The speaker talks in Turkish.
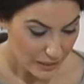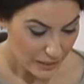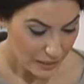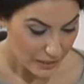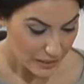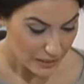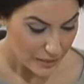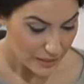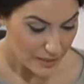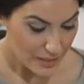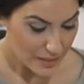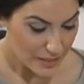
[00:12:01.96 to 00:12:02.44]

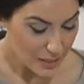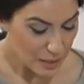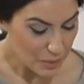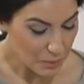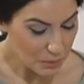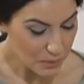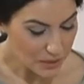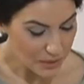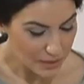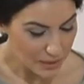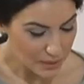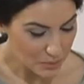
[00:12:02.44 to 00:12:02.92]
Ee, Sayın
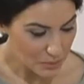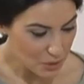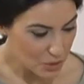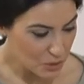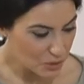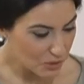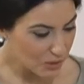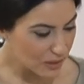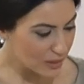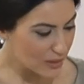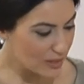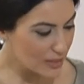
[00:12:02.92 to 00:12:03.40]
Bakanım
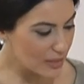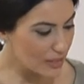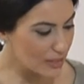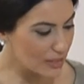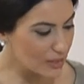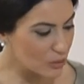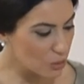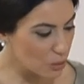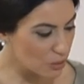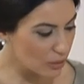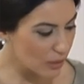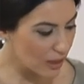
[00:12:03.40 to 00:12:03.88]
şimdi
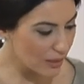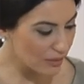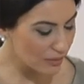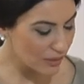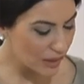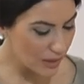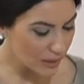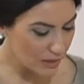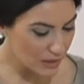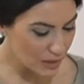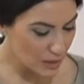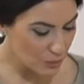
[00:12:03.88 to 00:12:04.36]
sizin önem
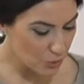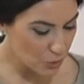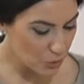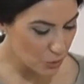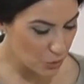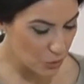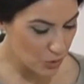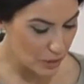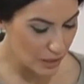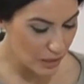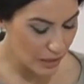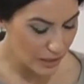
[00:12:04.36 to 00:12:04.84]
verdiğiniz
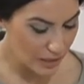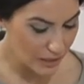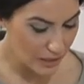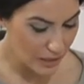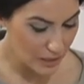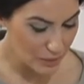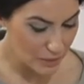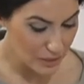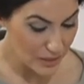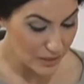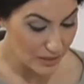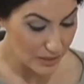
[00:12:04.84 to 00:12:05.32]

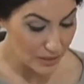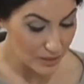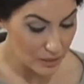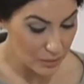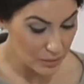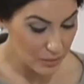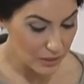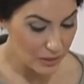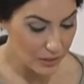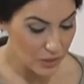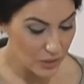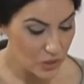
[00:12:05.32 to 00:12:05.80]
projelerden biri de
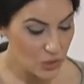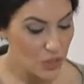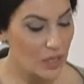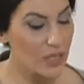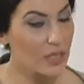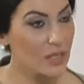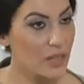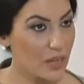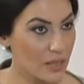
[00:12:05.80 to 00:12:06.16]
tabii ki şehir